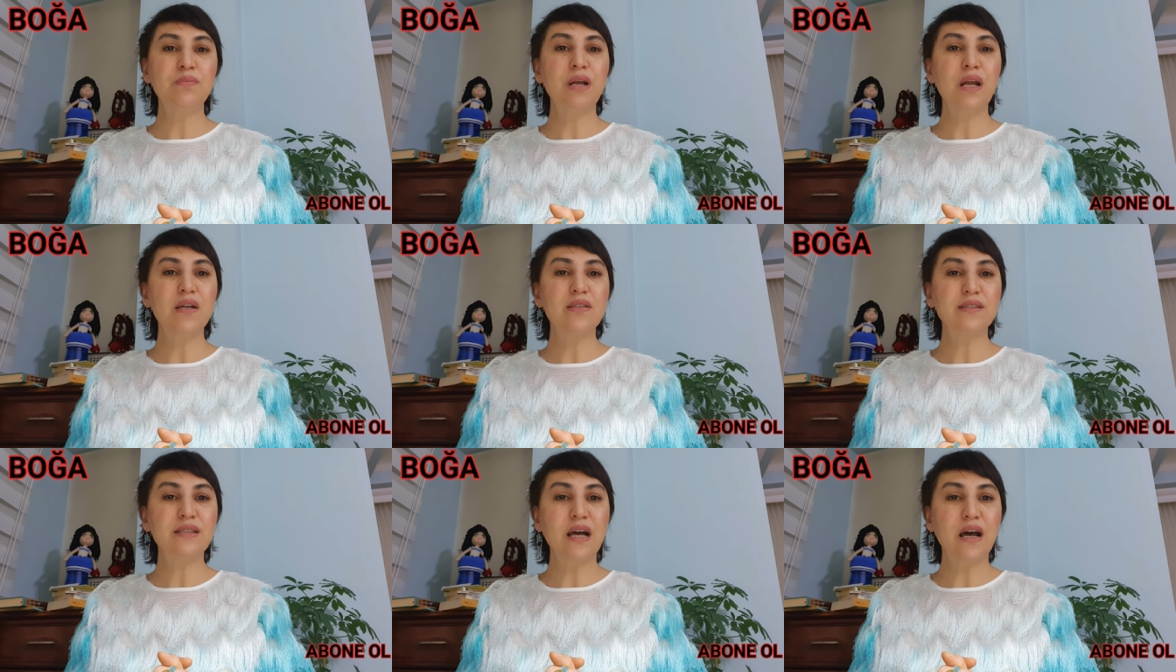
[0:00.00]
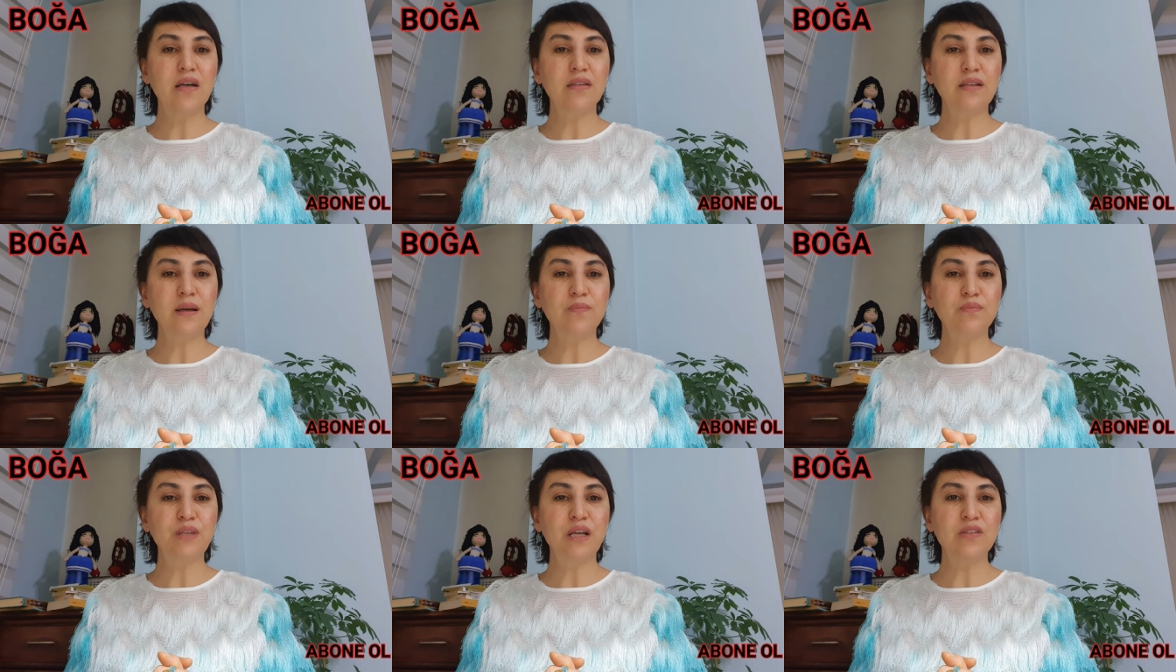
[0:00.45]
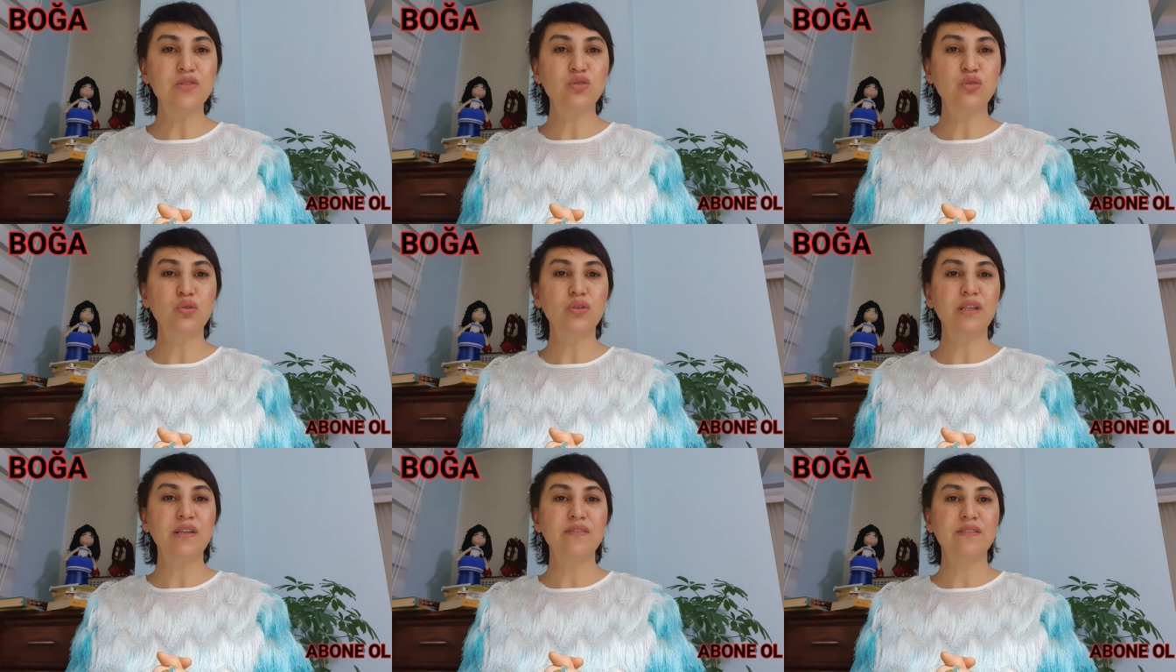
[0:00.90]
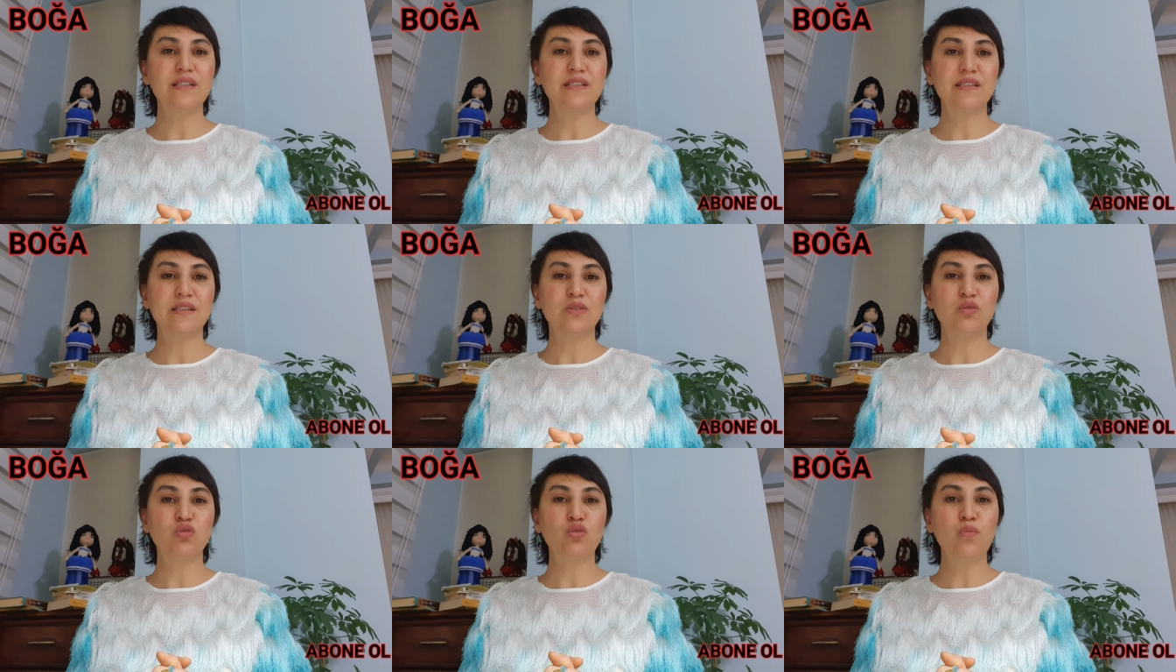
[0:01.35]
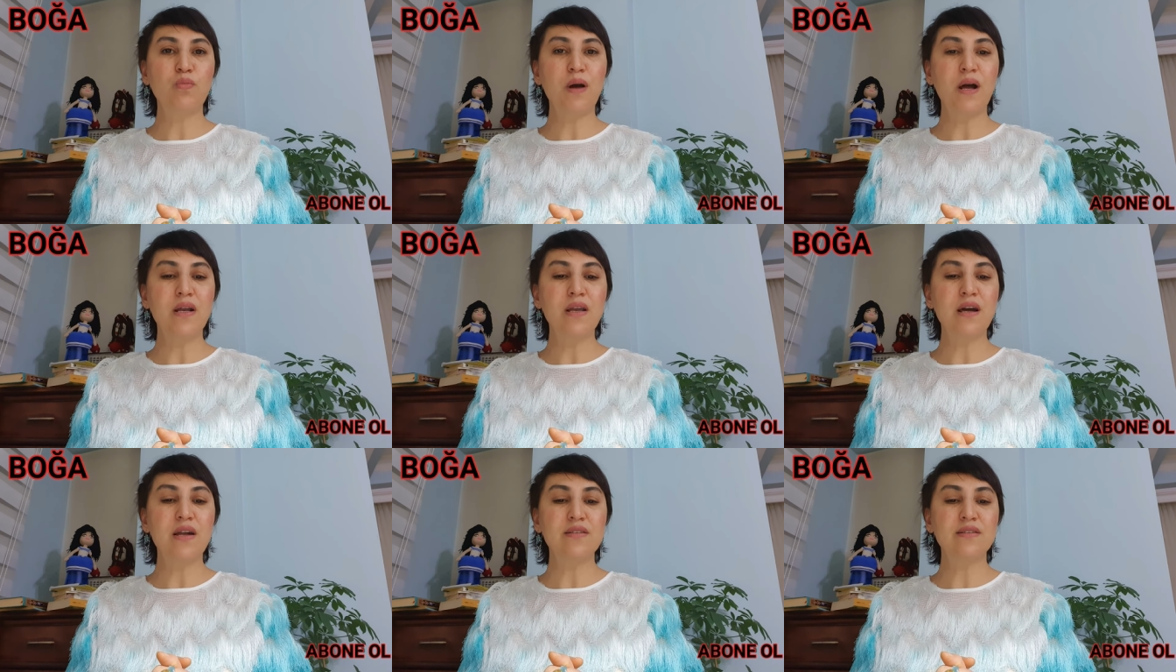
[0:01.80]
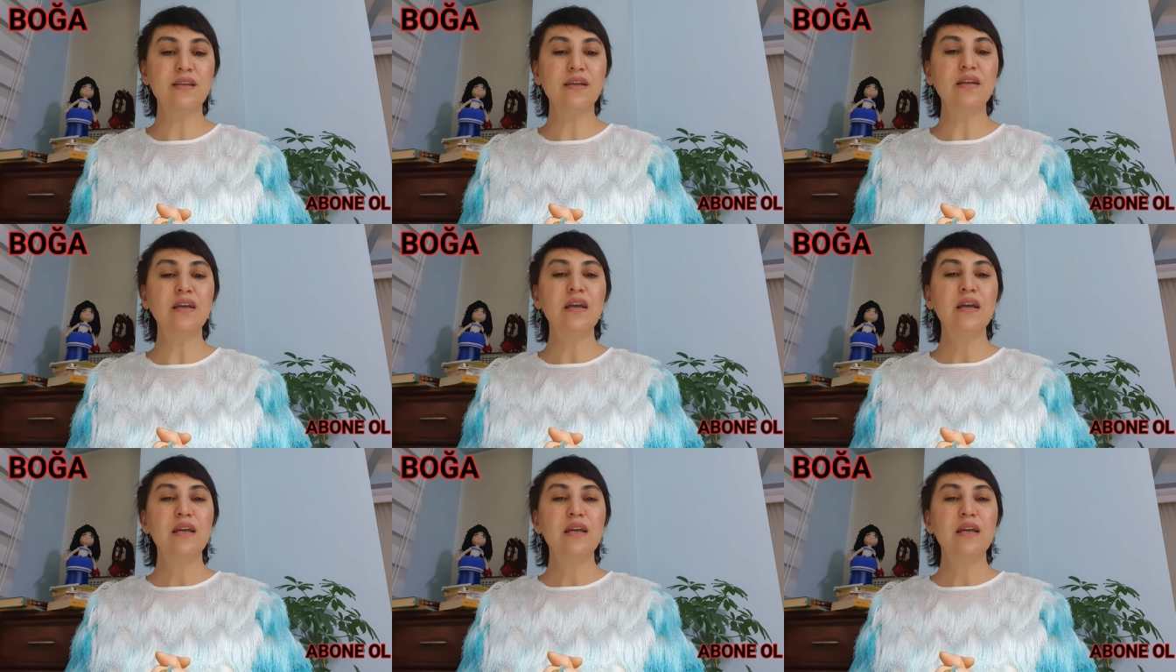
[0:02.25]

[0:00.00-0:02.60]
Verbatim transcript: Biraz daha adaptasyon evresini toparlarsak